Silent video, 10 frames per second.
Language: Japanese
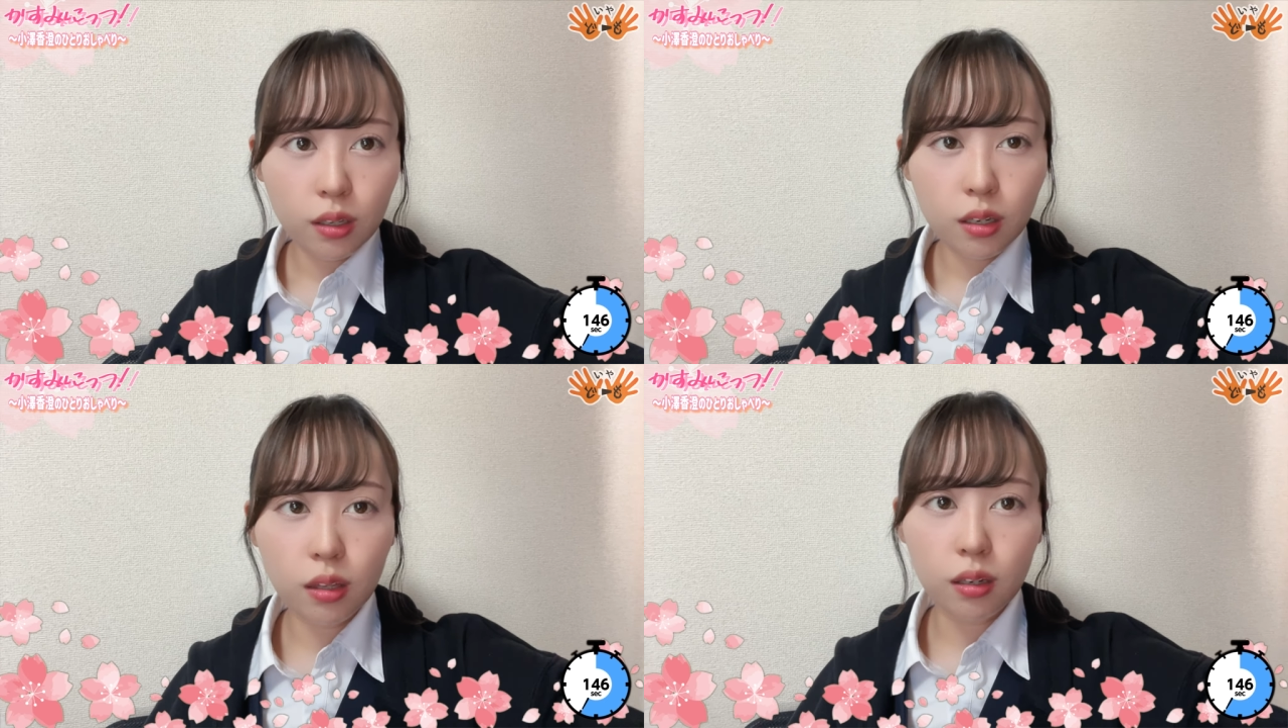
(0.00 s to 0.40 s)

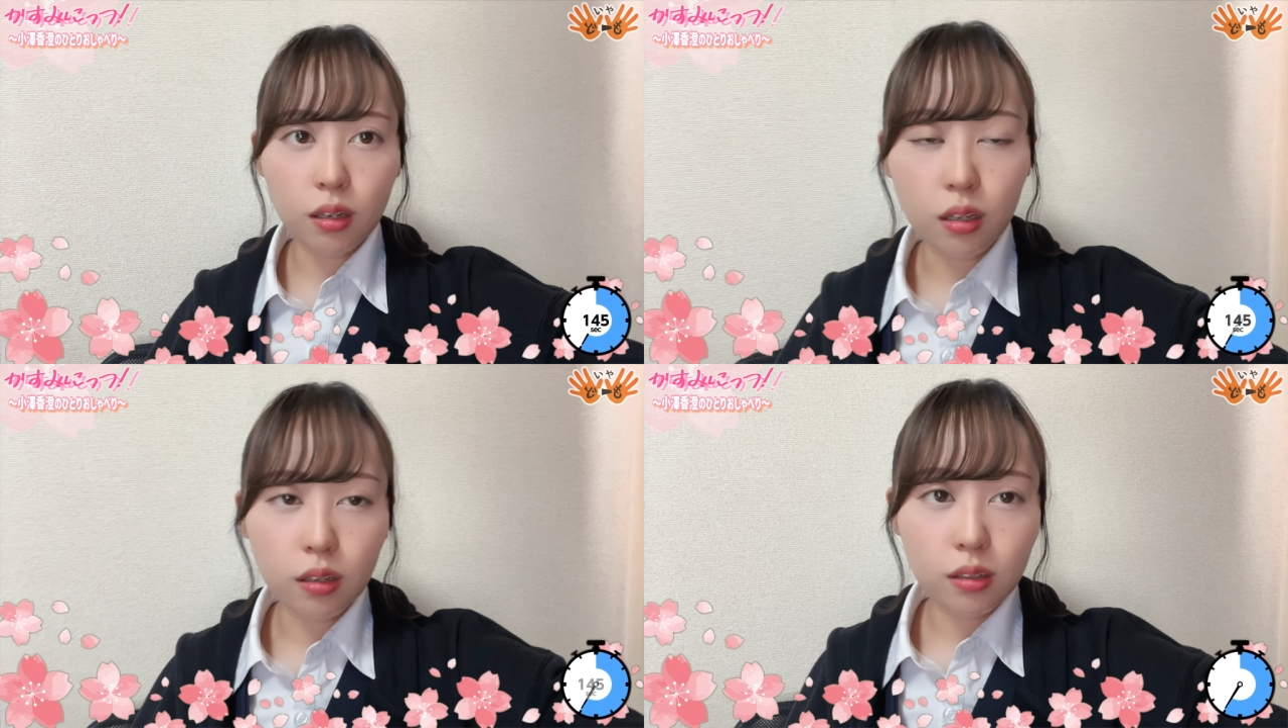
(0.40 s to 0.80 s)
方
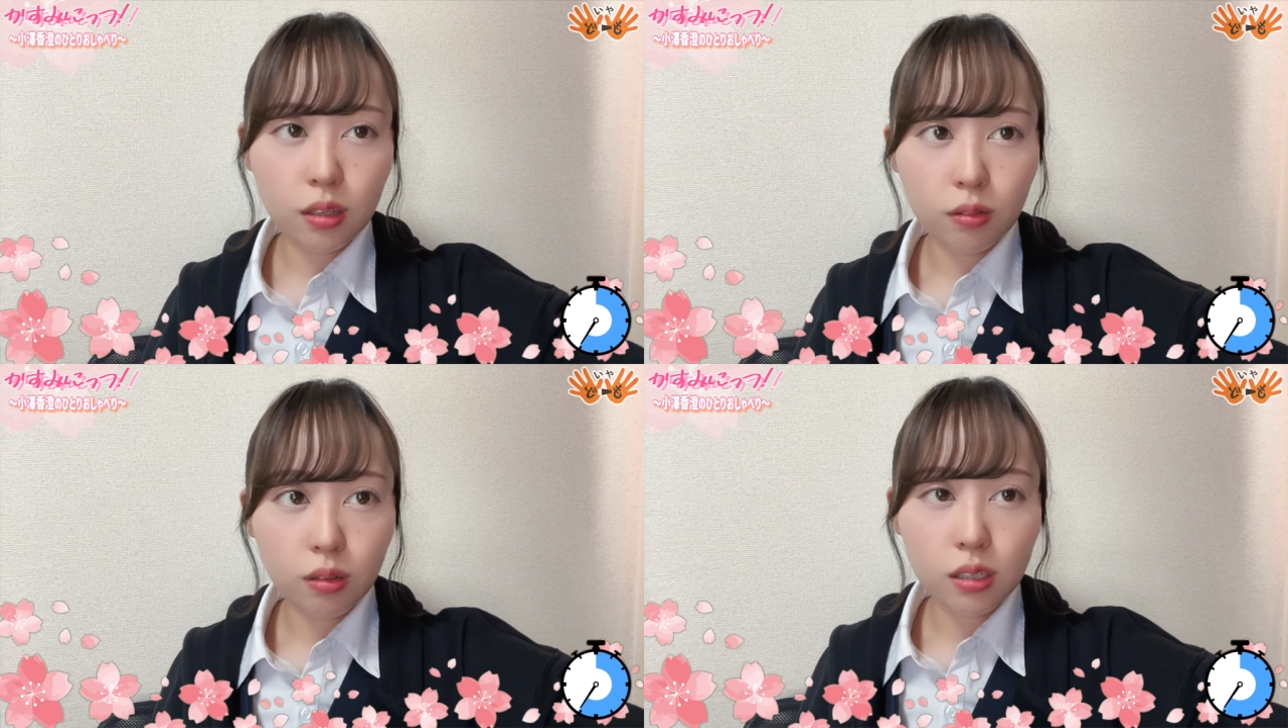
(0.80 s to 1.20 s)
が来
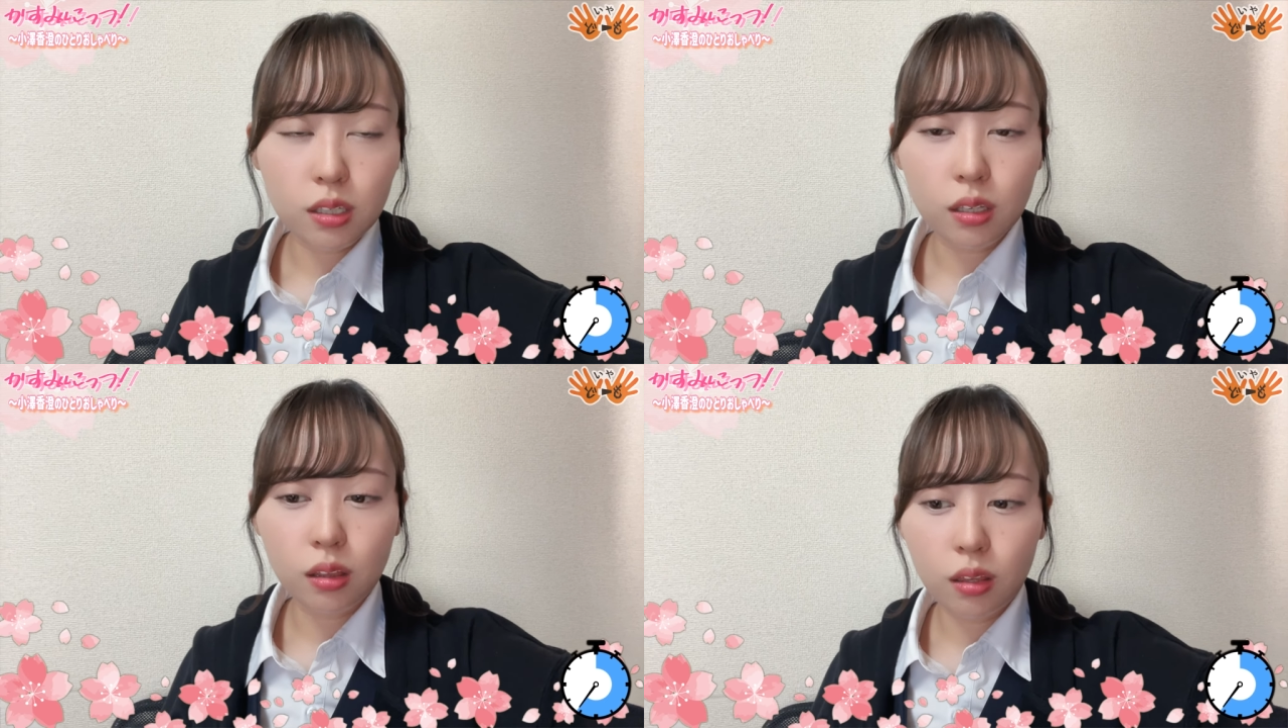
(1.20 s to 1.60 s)
てくだ
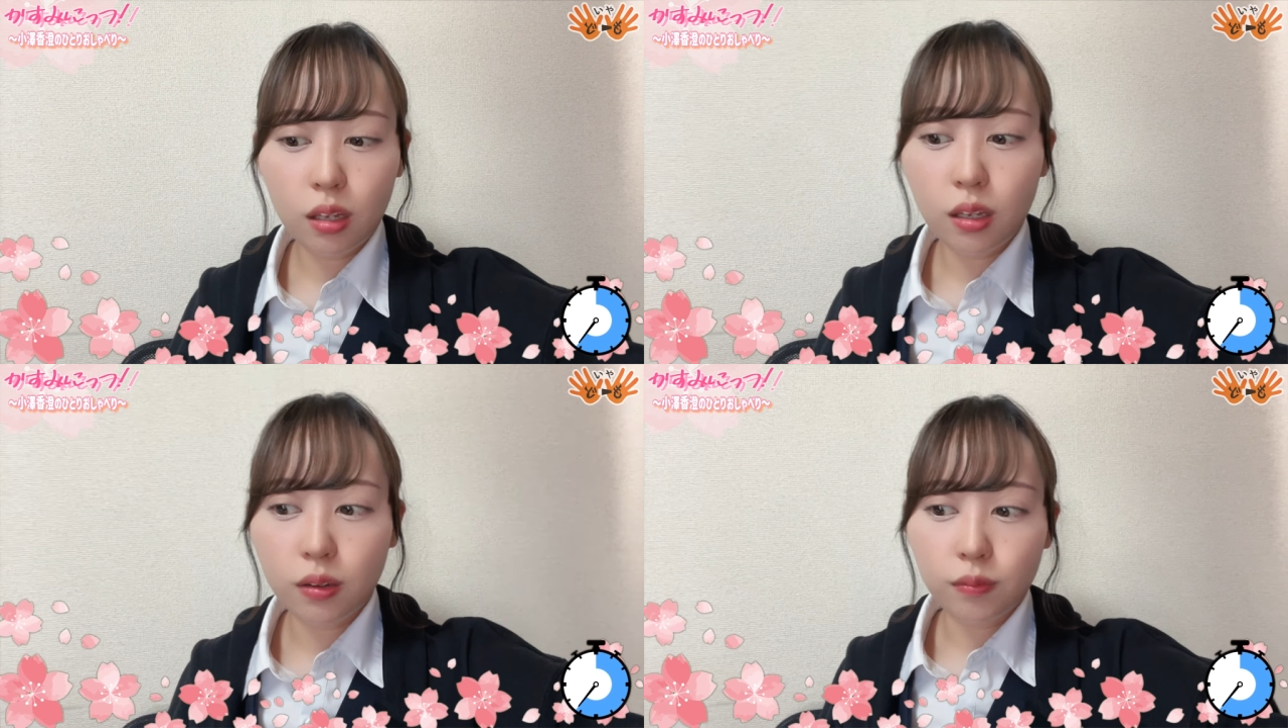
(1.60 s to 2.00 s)
さっ
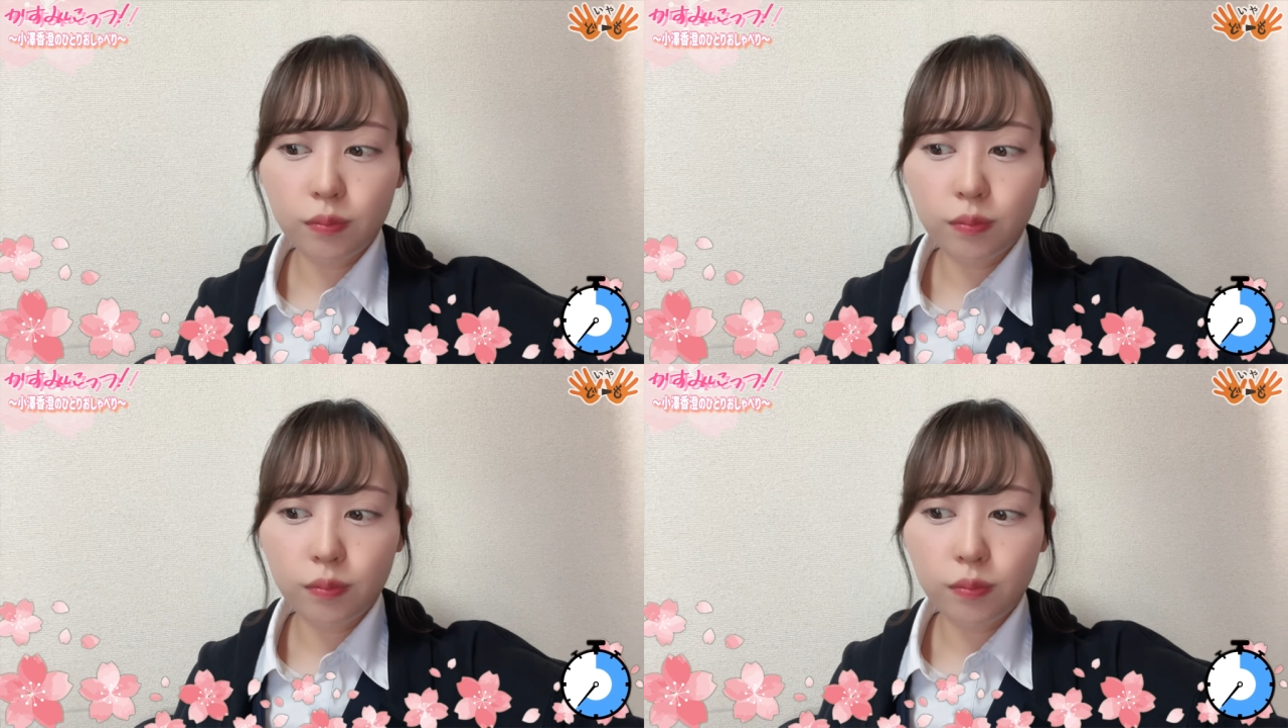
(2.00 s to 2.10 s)
て